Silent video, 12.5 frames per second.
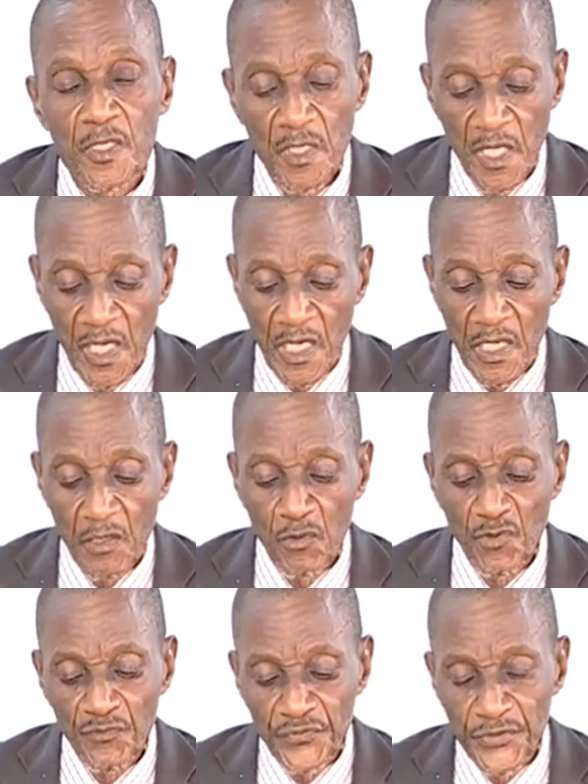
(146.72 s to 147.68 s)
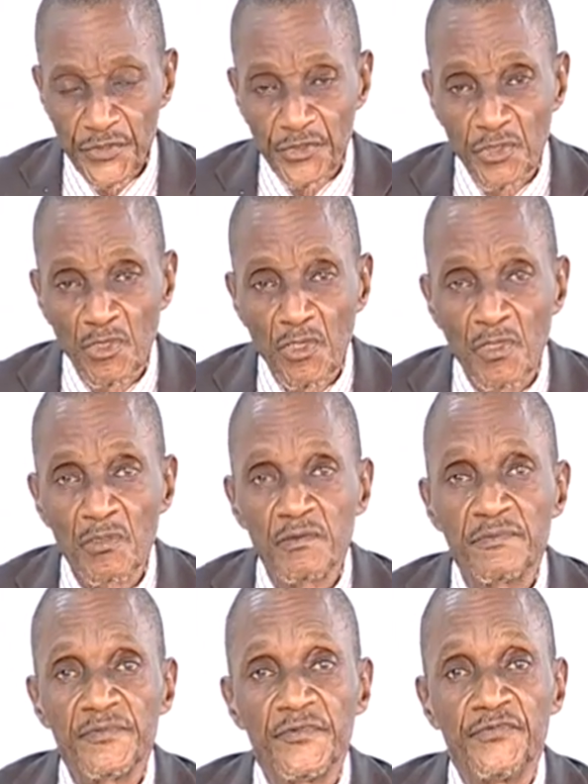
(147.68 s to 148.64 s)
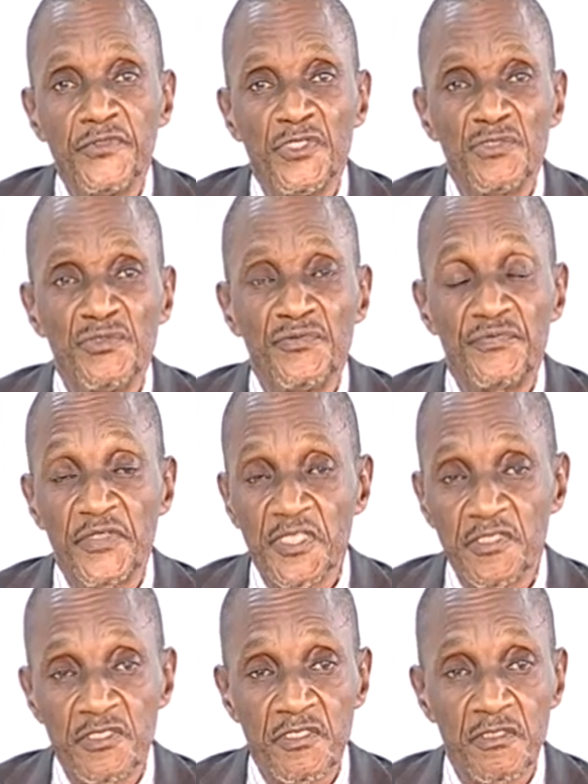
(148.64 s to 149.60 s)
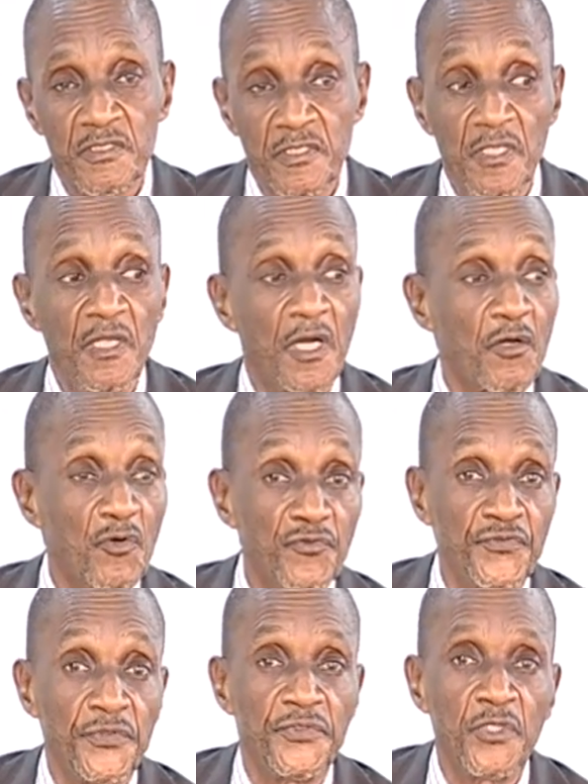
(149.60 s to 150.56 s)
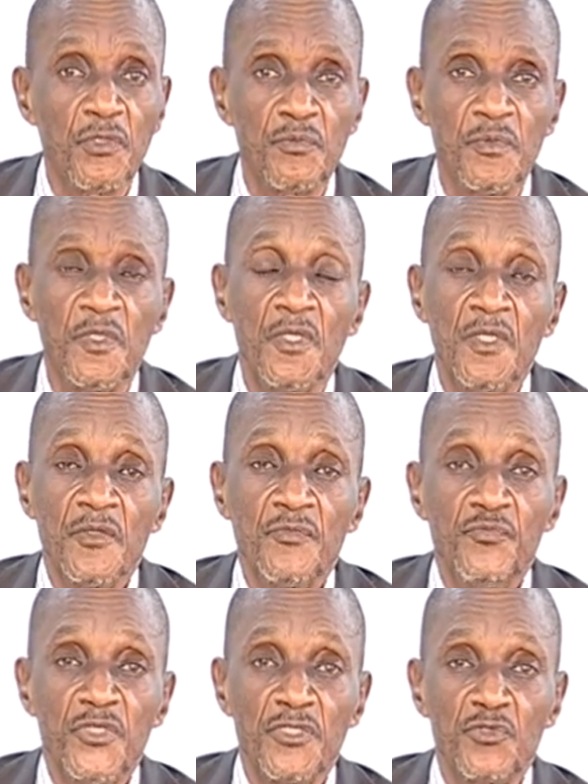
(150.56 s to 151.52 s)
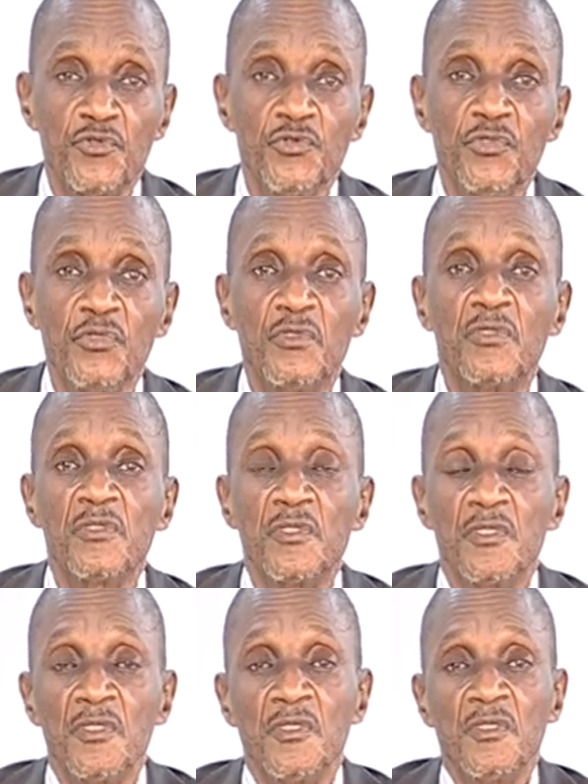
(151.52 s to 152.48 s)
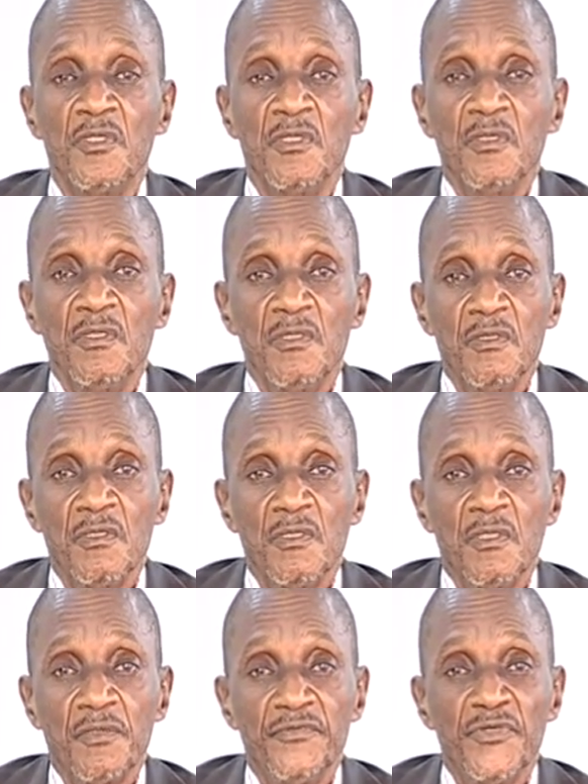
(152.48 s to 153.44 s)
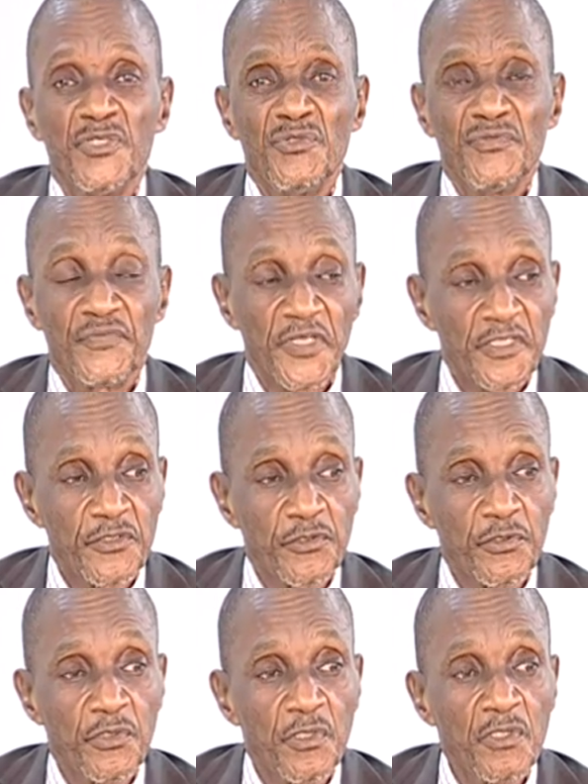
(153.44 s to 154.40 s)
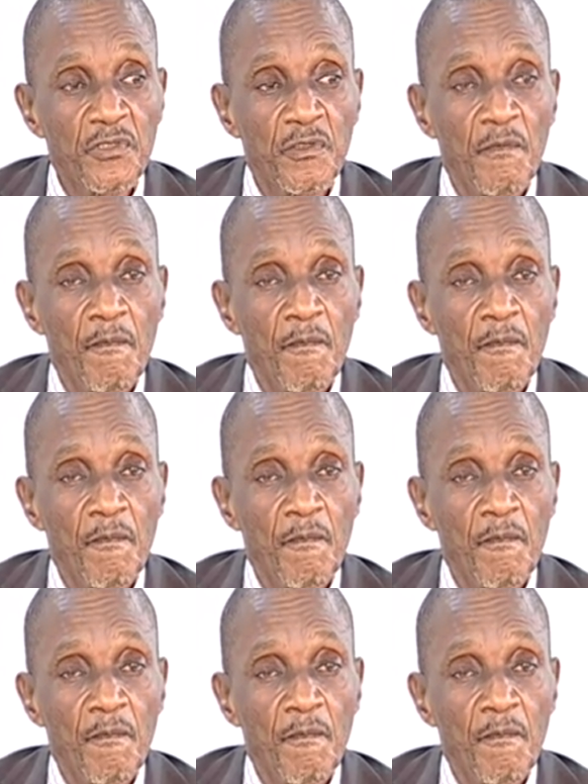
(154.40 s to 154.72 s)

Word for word: la confusion vient du fait, s'il y a confusion, bien sûr, euh, vient du fait que